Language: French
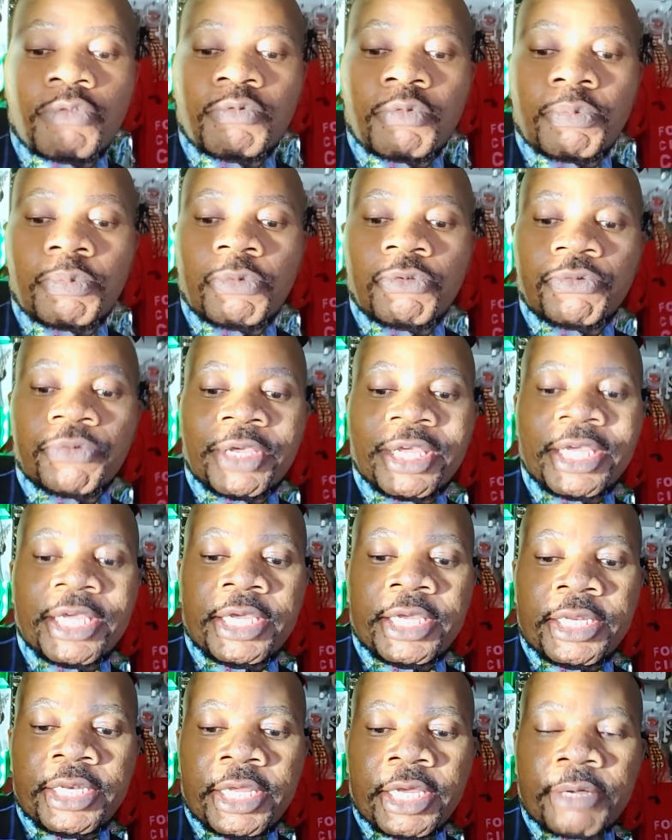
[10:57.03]
Vous pouvez
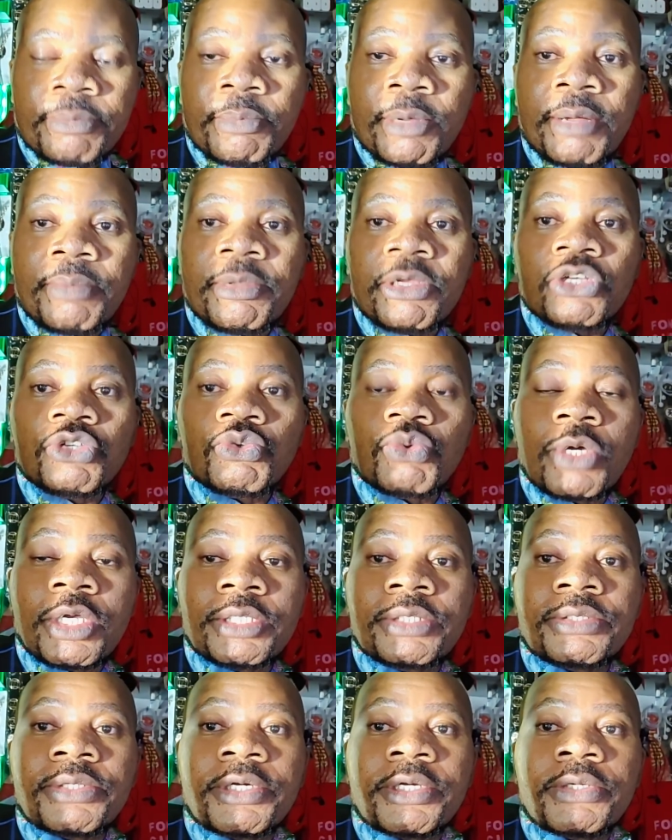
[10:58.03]
uniquement me
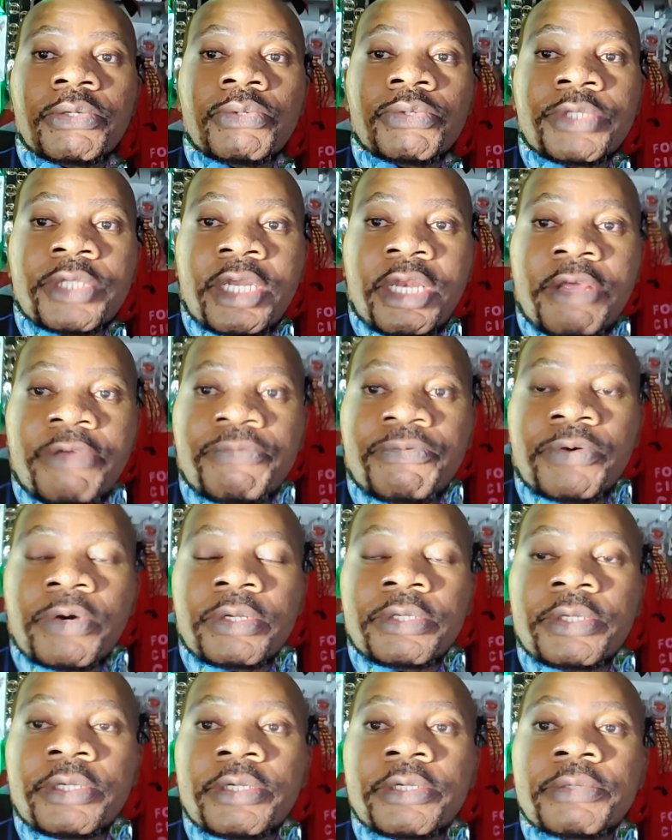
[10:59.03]
joindre au
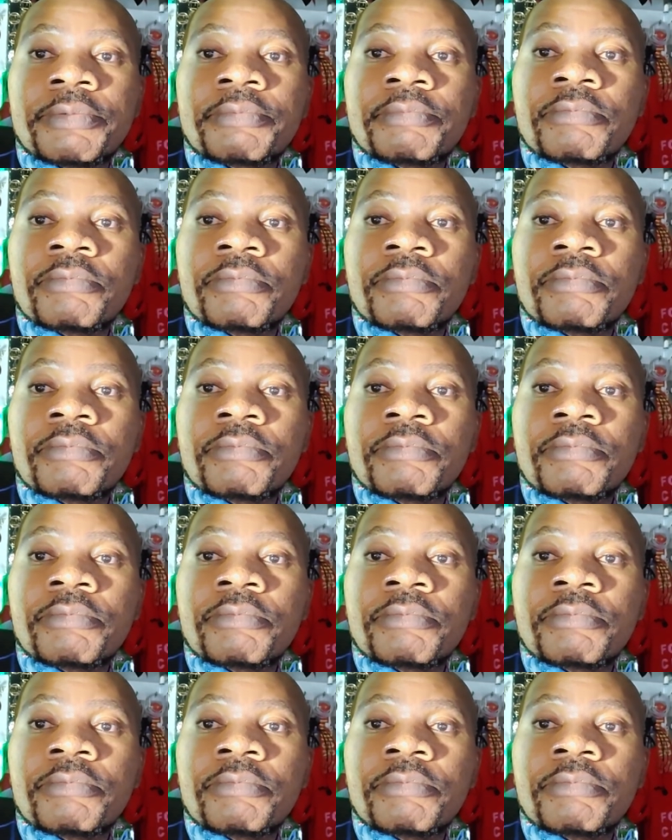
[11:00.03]
téléphone.